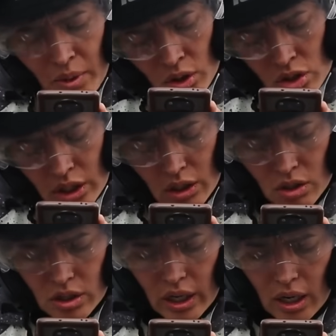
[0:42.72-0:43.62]
Amor, no sea
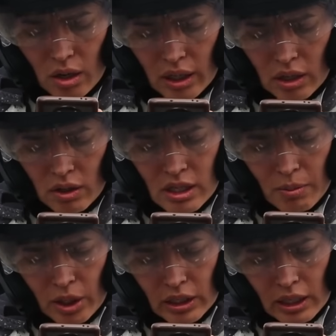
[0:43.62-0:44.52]
grosera, oiga, con esa
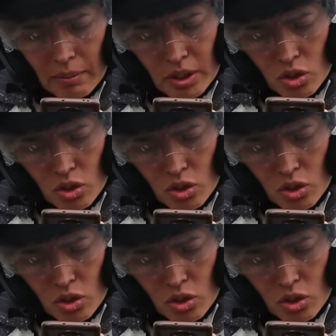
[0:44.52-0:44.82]
boquita que me